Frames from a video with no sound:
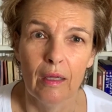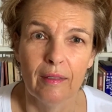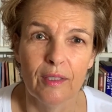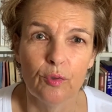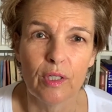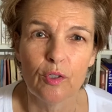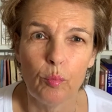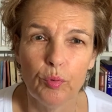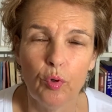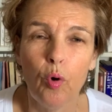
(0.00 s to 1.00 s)
Disons qu'ils sont
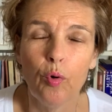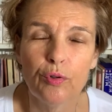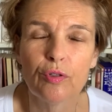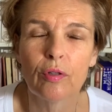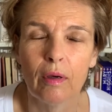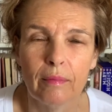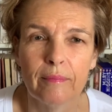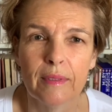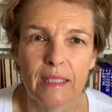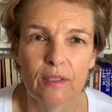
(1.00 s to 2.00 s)
plutôt rustres,
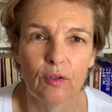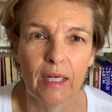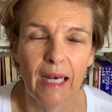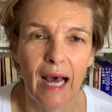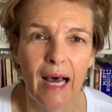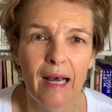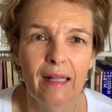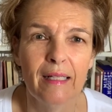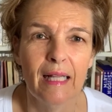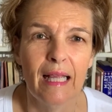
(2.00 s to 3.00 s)
ces Anglais-là.
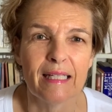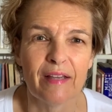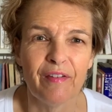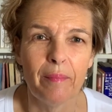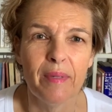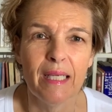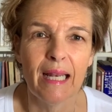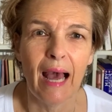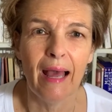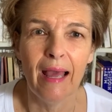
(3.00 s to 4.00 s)
Sa famille
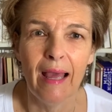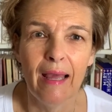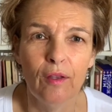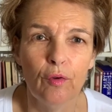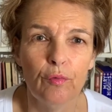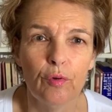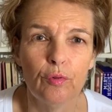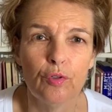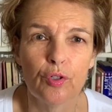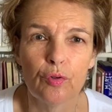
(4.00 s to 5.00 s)
la hait, ne veut
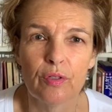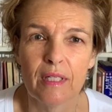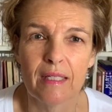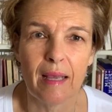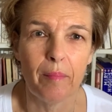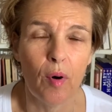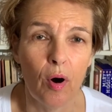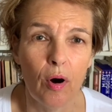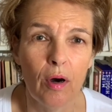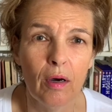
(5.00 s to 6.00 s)
qu'une chose, c'est sa
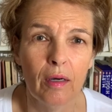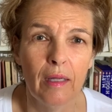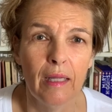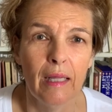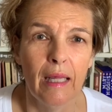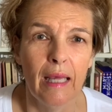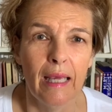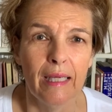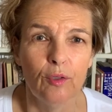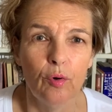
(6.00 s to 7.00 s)
mort.
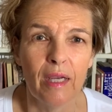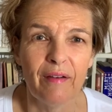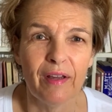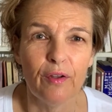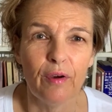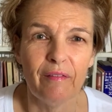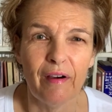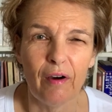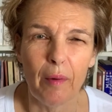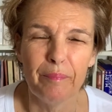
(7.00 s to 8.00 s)
Et donc, elle va,
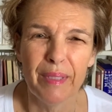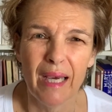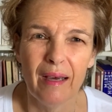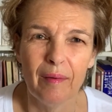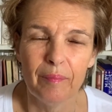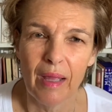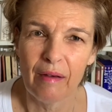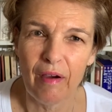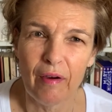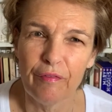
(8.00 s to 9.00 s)
avoir bien, elle
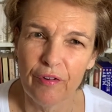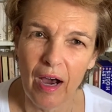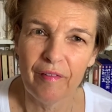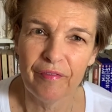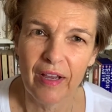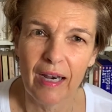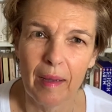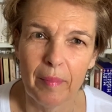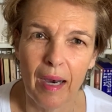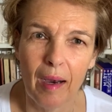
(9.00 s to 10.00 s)
va avoir fort à faire
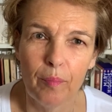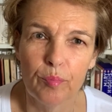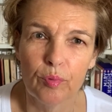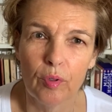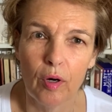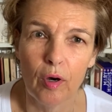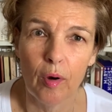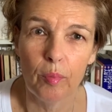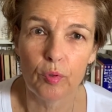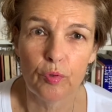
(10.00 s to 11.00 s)
là-bas pour, euh,
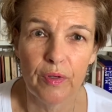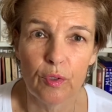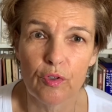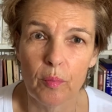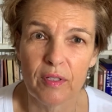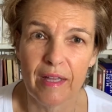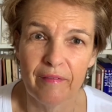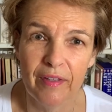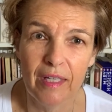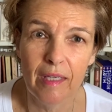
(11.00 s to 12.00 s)
sauver non seulement sa
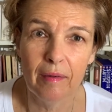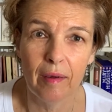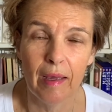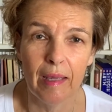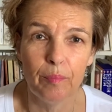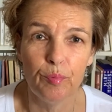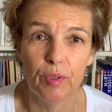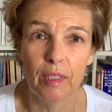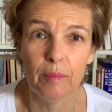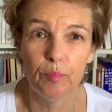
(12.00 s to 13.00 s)
vie, et
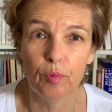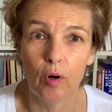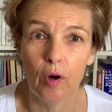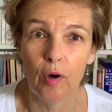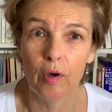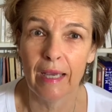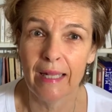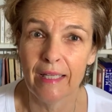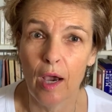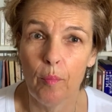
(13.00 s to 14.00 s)
puis pour euh,
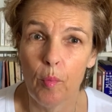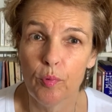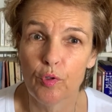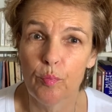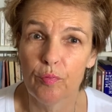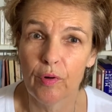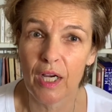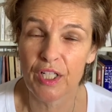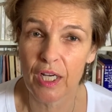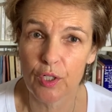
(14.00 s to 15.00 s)
gagner un peu plus de pouvoir
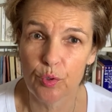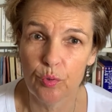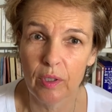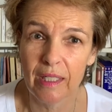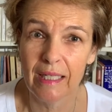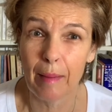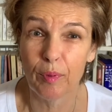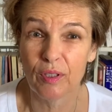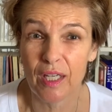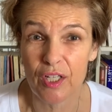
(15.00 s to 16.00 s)
chaque jour qui la
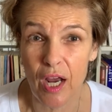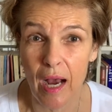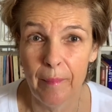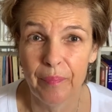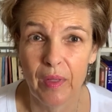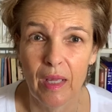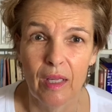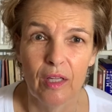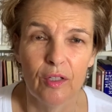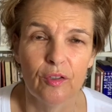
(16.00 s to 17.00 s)
protégera
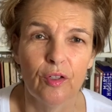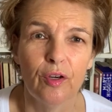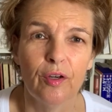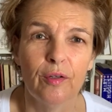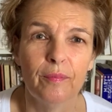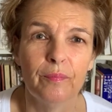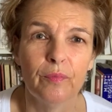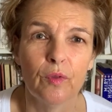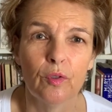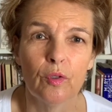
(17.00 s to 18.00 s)

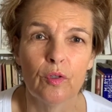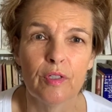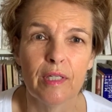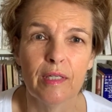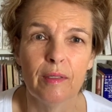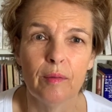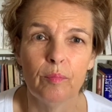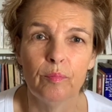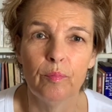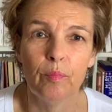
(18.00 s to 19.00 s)
de, ses
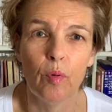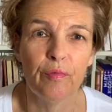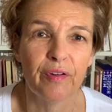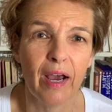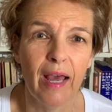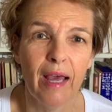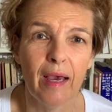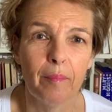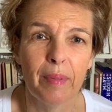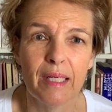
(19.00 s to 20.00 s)

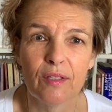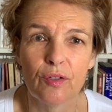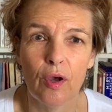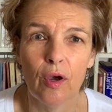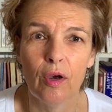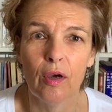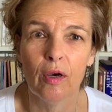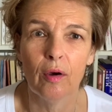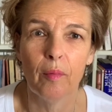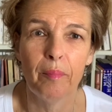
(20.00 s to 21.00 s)
beaux-frères,
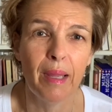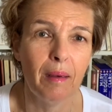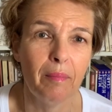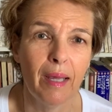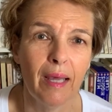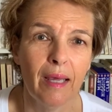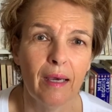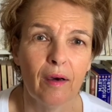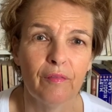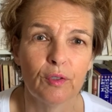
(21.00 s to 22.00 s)
belles-sœurs,
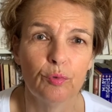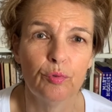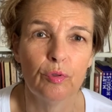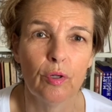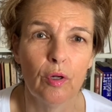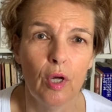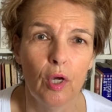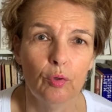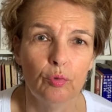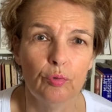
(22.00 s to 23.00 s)
belles-mères, enfin toute une,
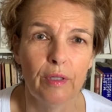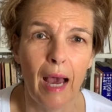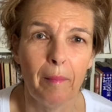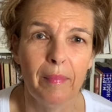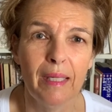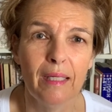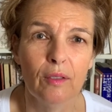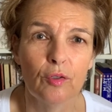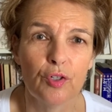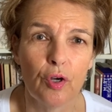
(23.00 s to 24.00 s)
toute une armée
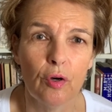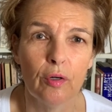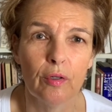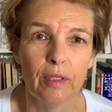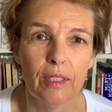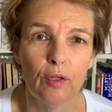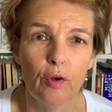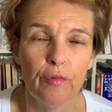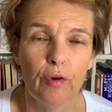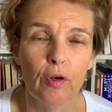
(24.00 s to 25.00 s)
de gens euh, qui, ne
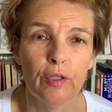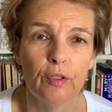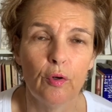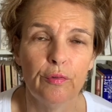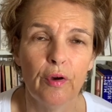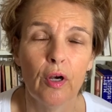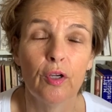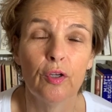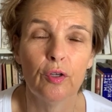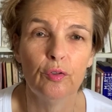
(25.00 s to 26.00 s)
le veulent, qui ne lui veulent
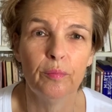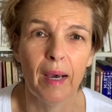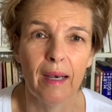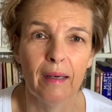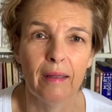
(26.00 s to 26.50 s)
que du mal.